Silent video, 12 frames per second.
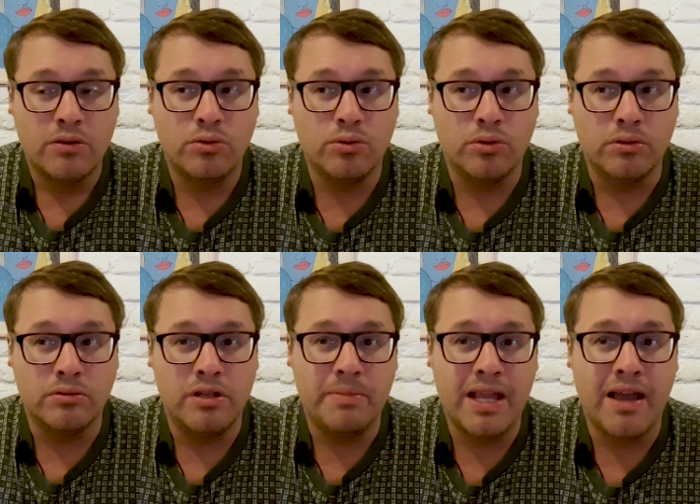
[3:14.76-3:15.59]
то
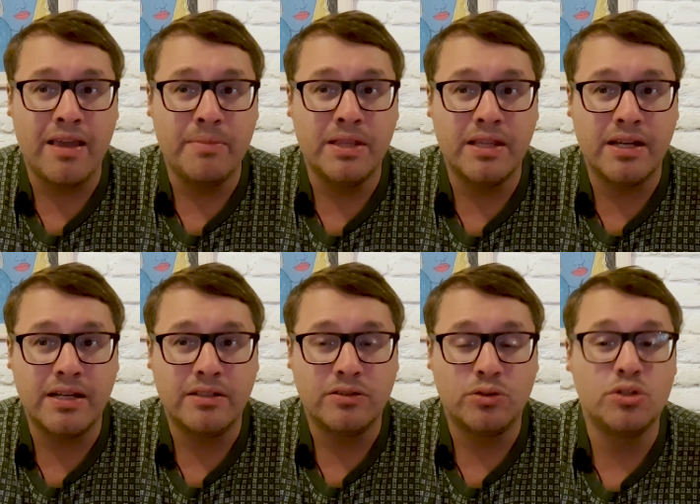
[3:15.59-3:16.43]
для меня
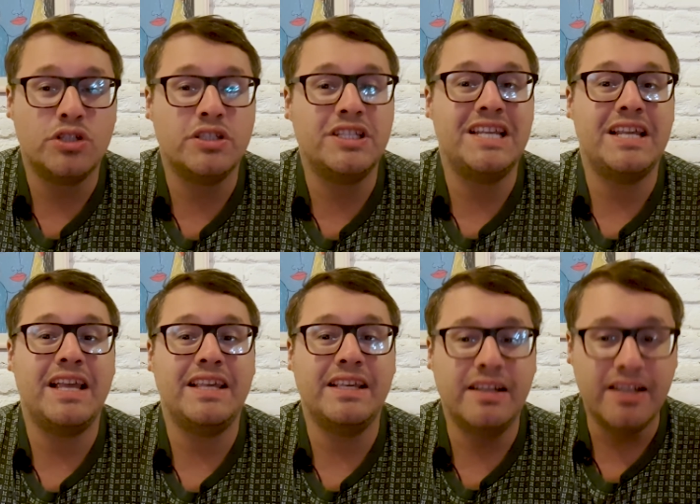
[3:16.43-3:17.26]
именно с точки зрения
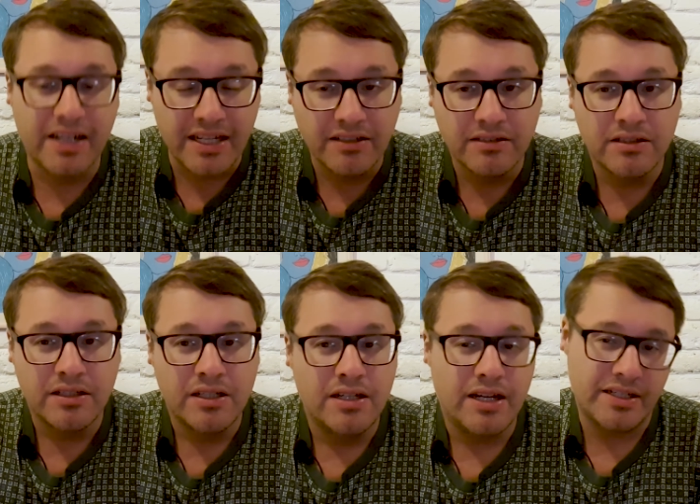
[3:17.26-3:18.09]
игры
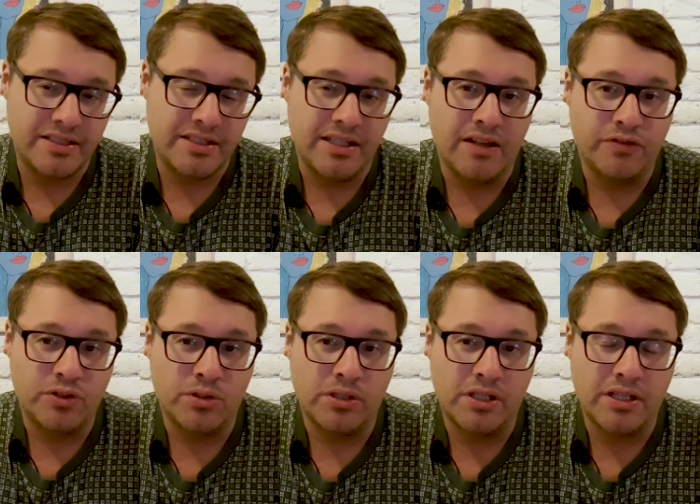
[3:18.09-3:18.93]
Арсенал
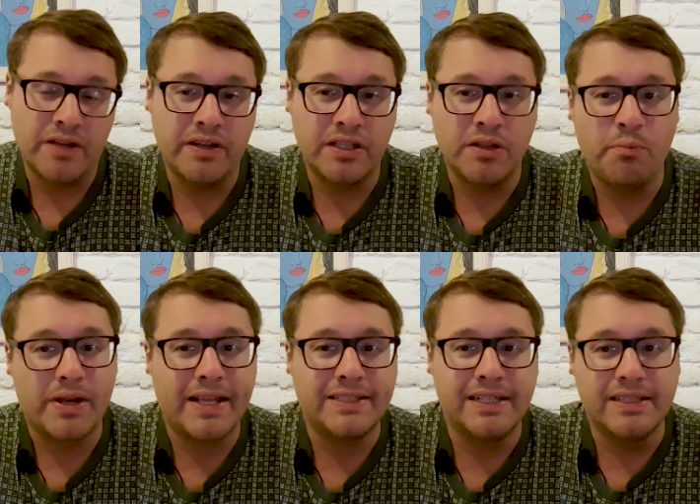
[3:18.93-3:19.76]
все-таки, наверное,
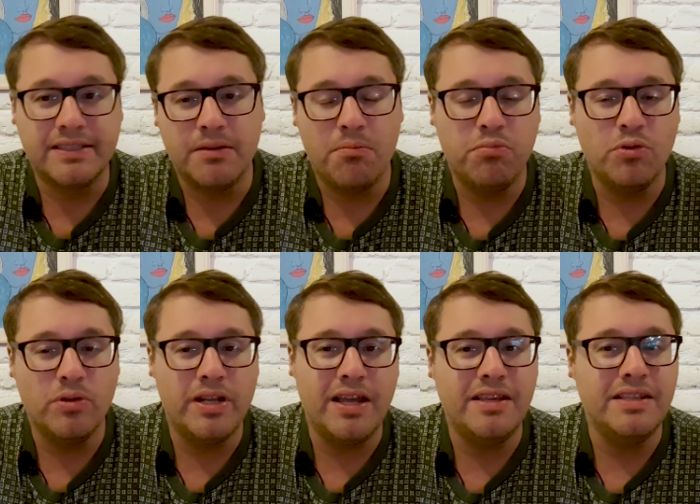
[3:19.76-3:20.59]
показался
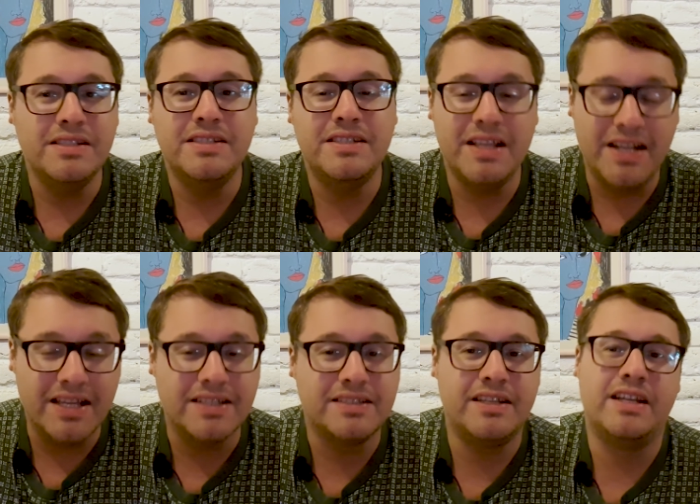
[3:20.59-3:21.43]
более
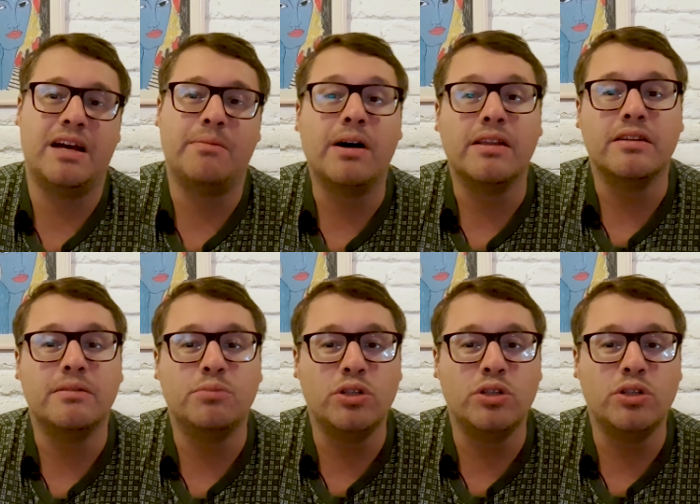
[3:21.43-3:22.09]
интересной командой.